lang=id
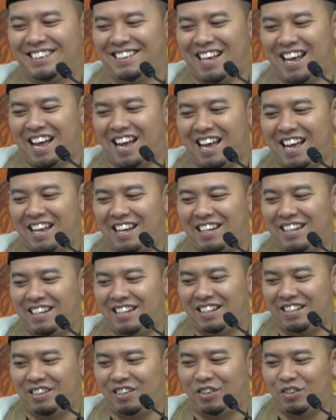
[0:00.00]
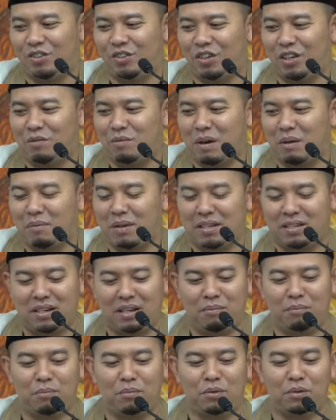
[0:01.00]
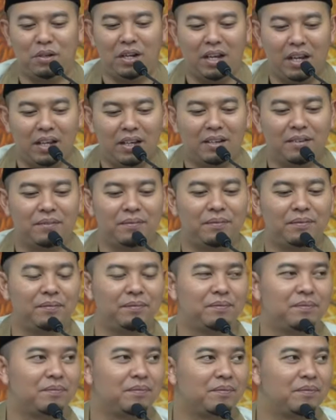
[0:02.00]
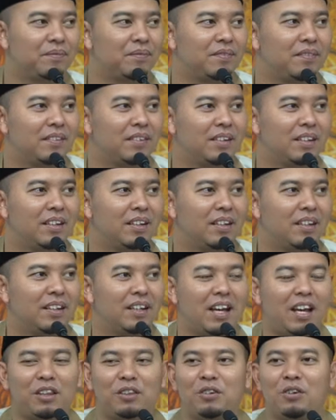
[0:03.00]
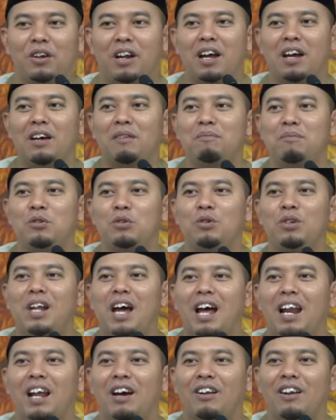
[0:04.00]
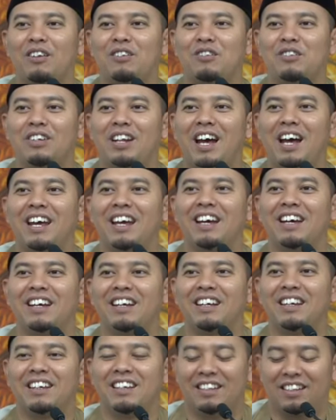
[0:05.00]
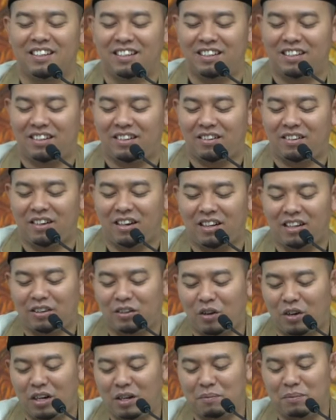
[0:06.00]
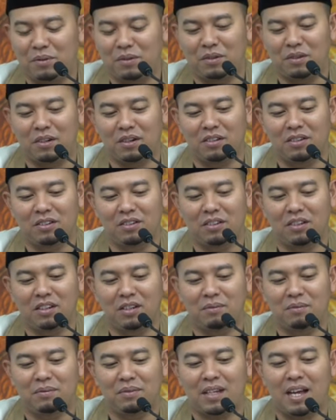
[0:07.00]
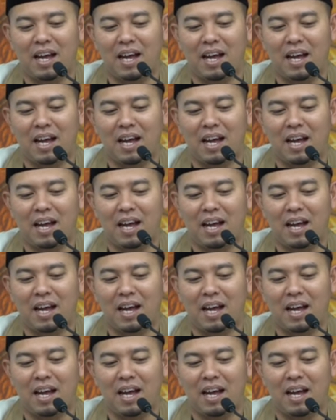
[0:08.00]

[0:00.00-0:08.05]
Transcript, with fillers: Tak ada rokok 15 ribu dek eh, Itu orang Sunda lah orang Sunda ya Orangnya tolip tuh orangnya tolip.